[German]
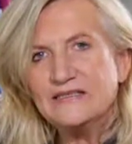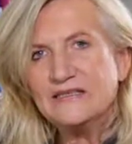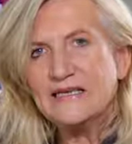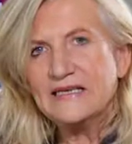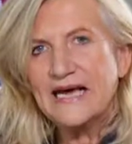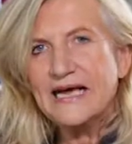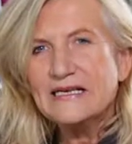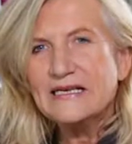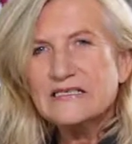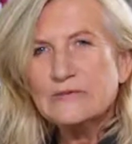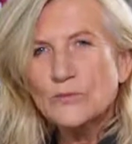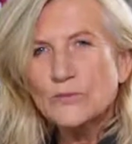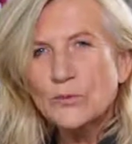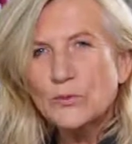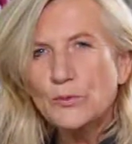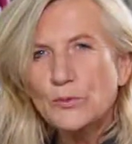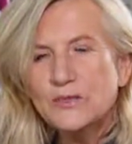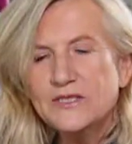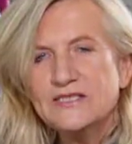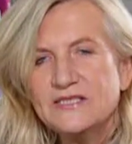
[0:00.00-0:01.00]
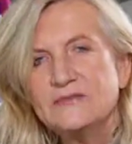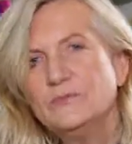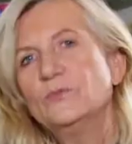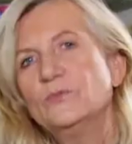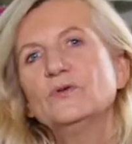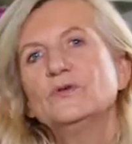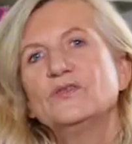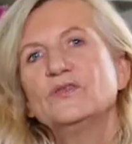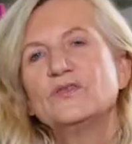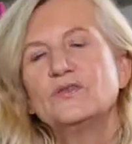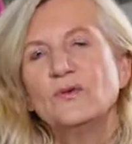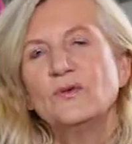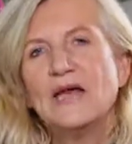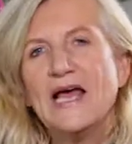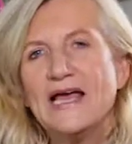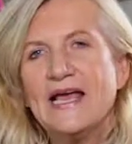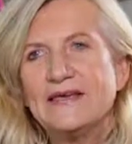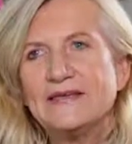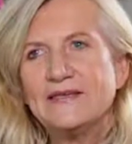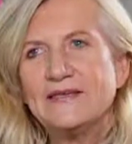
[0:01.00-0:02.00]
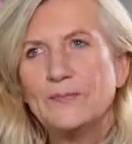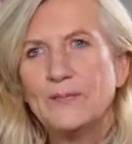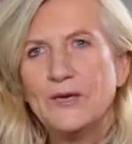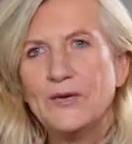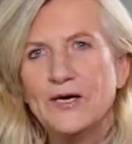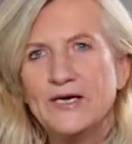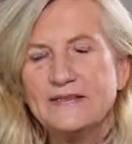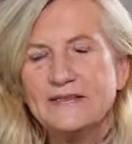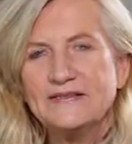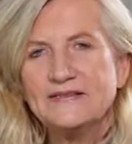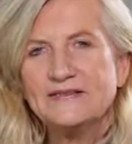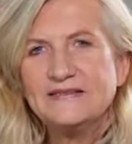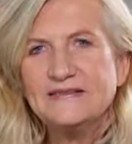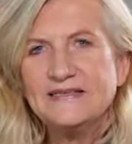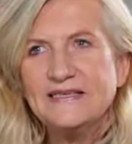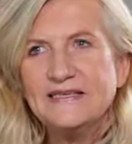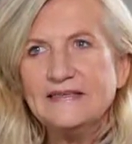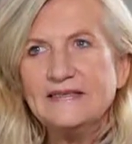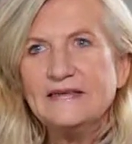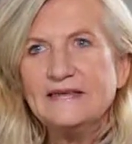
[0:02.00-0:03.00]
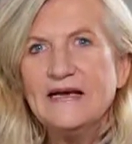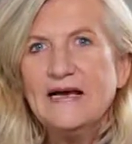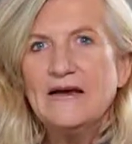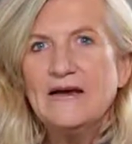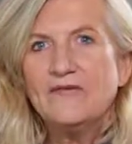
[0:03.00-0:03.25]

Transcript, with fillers: den Rechtspopulismus so leichte Beute sind,